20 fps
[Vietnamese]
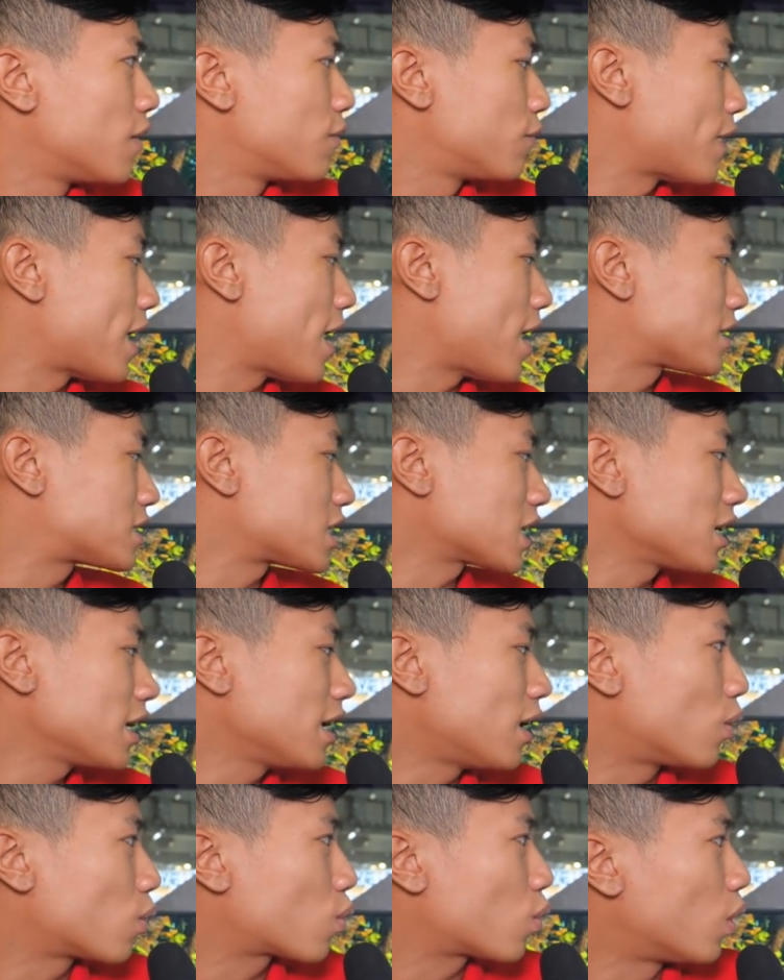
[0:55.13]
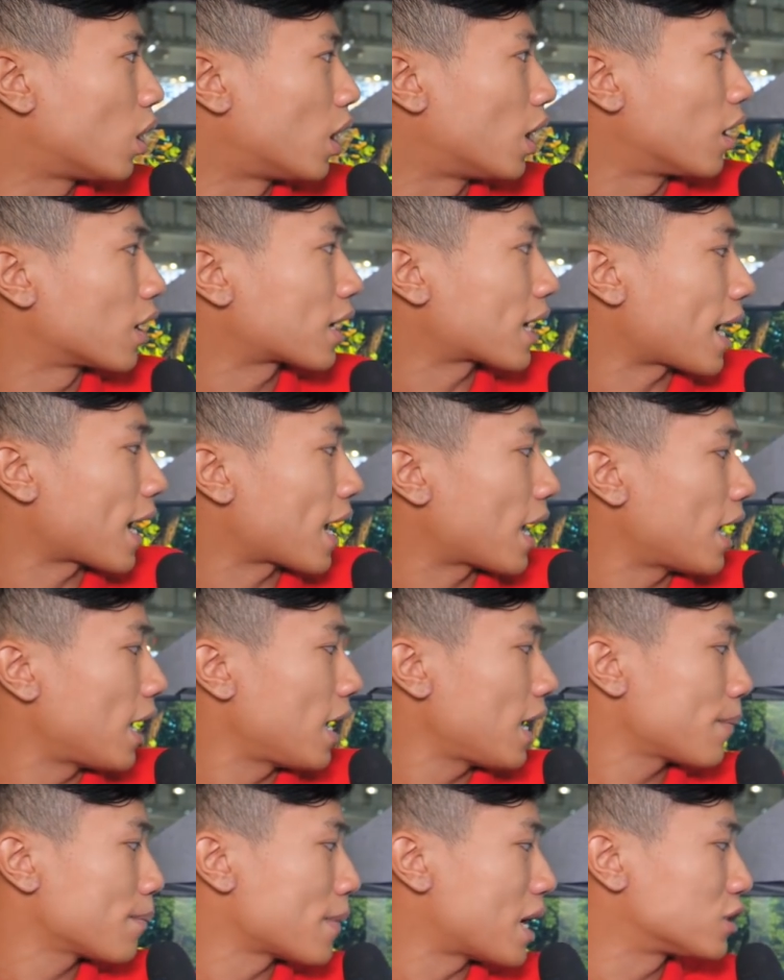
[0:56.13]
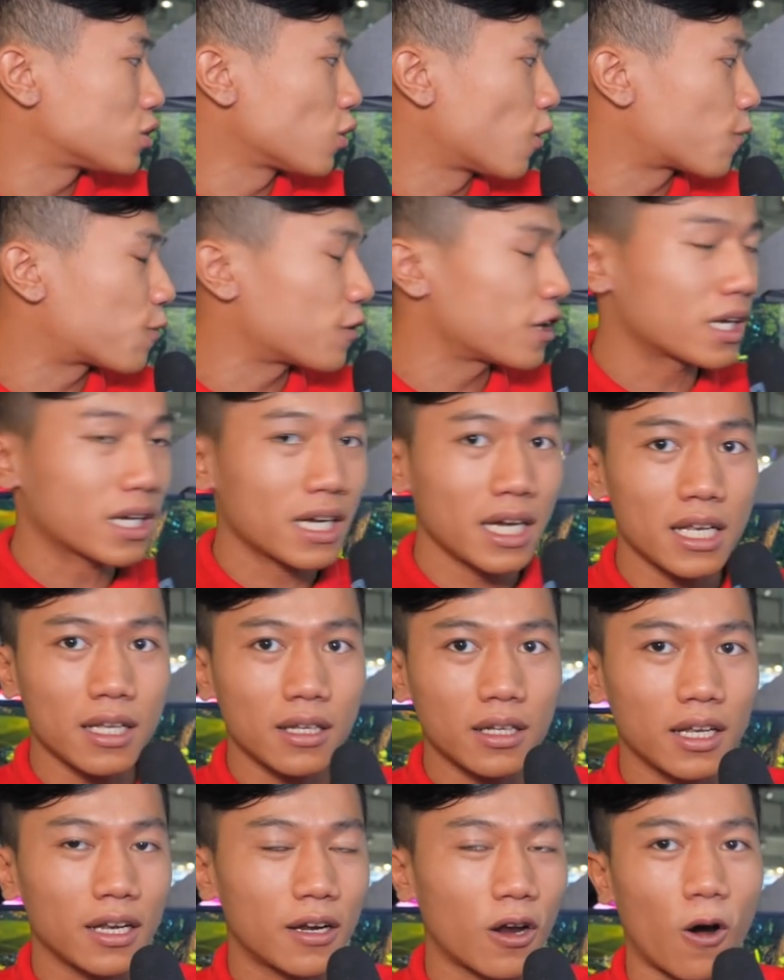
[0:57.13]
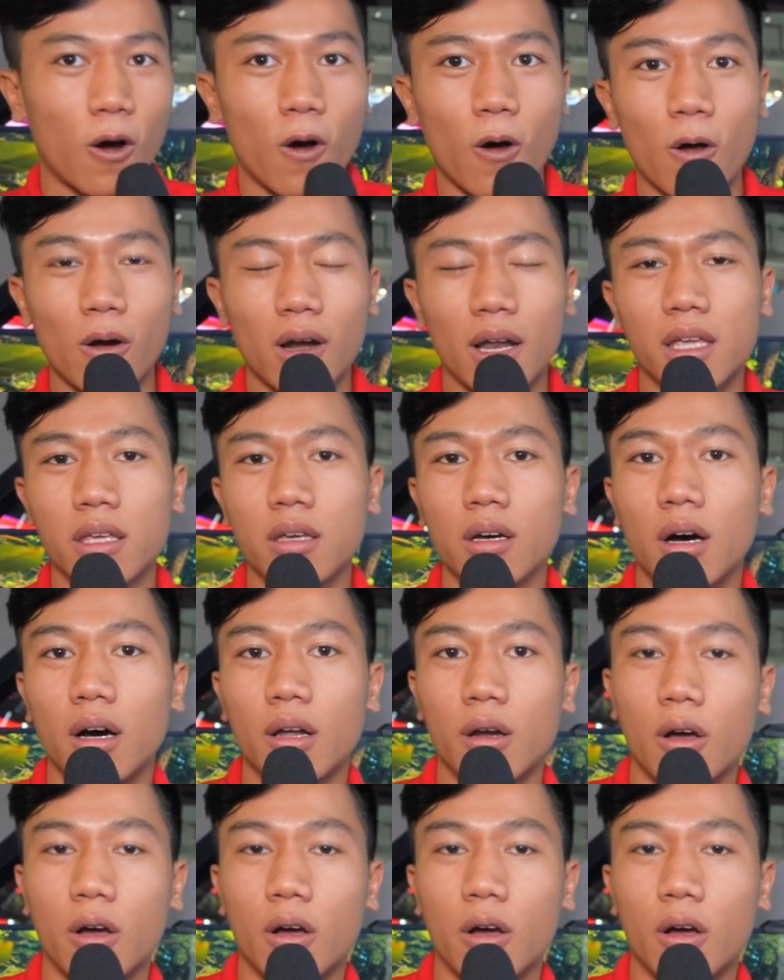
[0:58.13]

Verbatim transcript: về chất liệu của cái Benzo Free Kit thì nó là nhựa,